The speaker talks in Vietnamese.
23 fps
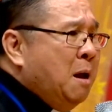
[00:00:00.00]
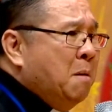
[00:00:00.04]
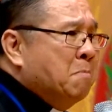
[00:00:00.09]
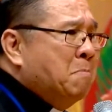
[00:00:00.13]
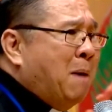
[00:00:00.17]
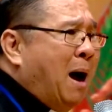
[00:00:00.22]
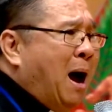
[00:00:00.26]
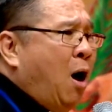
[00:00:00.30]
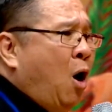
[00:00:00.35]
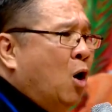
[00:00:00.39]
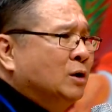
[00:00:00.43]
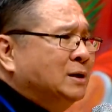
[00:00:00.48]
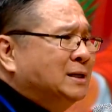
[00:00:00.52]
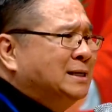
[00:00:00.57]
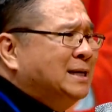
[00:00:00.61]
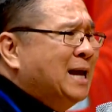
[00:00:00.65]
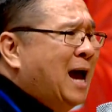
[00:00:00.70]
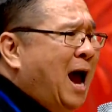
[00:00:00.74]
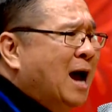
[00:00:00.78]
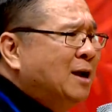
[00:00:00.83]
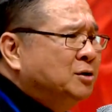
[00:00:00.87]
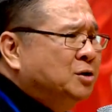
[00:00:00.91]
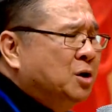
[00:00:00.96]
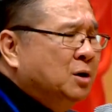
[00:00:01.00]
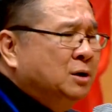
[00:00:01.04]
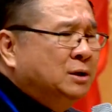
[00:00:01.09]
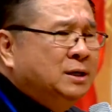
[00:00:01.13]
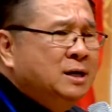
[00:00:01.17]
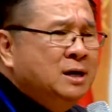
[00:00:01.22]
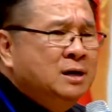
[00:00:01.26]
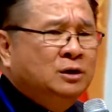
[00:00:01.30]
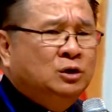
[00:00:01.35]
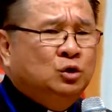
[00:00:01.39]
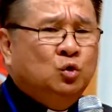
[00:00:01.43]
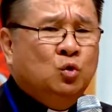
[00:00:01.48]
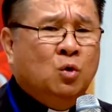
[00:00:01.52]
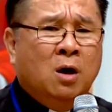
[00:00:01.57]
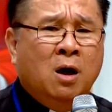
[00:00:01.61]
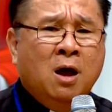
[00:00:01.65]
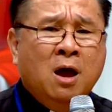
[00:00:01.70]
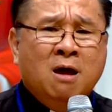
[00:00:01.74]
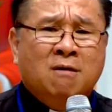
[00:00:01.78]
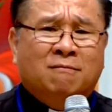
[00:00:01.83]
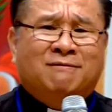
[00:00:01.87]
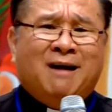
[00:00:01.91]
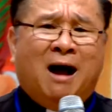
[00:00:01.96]
mà họ xa rời Thiên Chúa
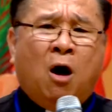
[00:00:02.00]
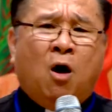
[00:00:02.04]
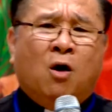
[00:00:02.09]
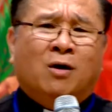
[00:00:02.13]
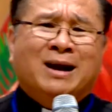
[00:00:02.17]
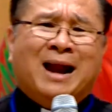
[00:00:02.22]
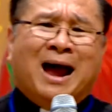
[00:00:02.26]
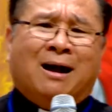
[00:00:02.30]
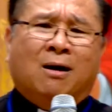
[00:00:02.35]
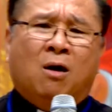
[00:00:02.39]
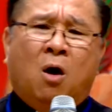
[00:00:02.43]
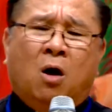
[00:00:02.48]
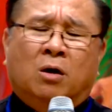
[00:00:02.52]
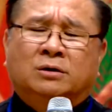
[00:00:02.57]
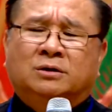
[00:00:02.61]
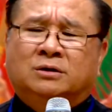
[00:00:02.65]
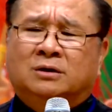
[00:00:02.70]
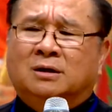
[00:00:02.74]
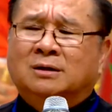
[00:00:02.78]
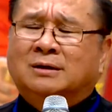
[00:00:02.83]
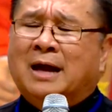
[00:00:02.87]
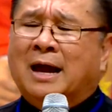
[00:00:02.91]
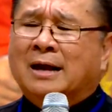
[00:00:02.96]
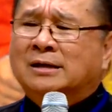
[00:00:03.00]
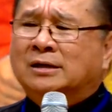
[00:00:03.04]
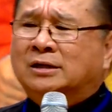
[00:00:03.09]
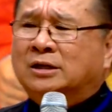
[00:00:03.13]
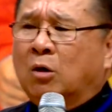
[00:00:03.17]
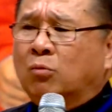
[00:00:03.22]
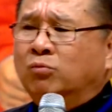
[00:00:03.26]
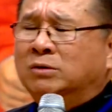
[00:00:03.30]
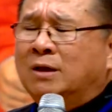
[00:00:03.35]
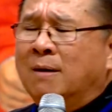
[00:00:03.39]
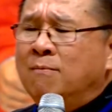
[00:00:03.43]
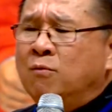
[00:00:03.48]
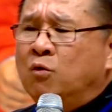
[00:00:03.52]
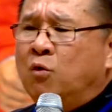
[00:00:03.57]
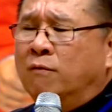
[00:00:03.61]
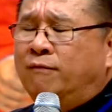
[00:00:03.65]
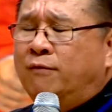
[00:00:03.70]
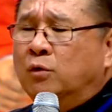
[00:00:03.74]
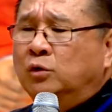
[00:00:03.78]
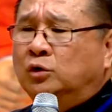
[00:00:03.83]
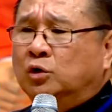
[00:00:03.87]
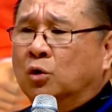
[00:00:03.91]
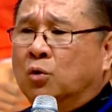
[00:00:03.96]
và họ đặt họ trở thành trọng tâm của
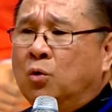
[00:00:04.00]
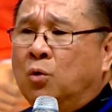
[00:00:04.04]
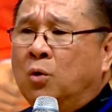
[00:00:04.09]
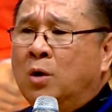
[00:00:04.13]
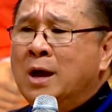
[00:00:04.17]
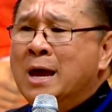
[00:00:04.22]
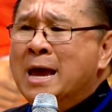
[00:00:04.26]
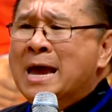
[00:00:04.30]
vũ trụ,